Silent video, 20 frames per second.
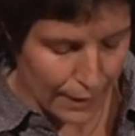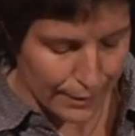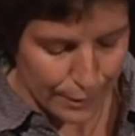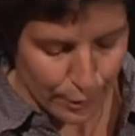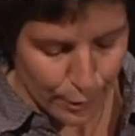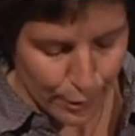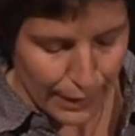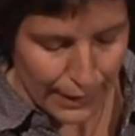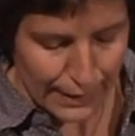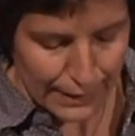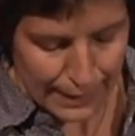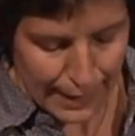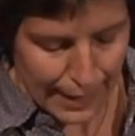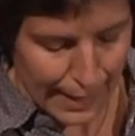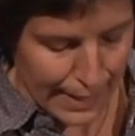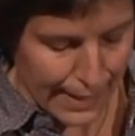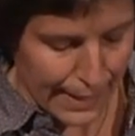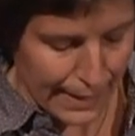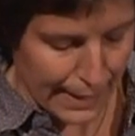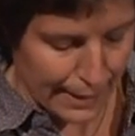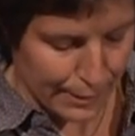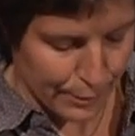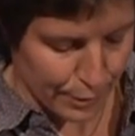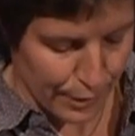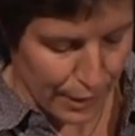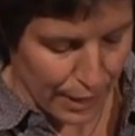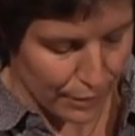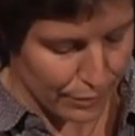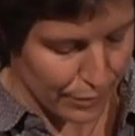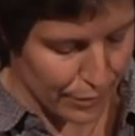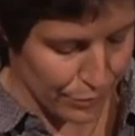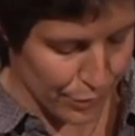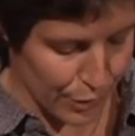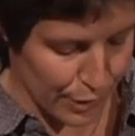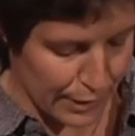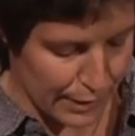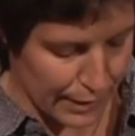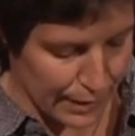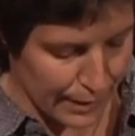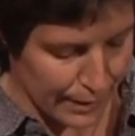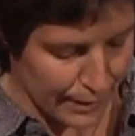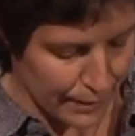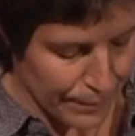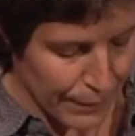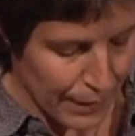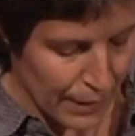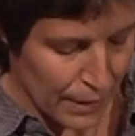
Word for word: also auch eher sehr international verwurzelt.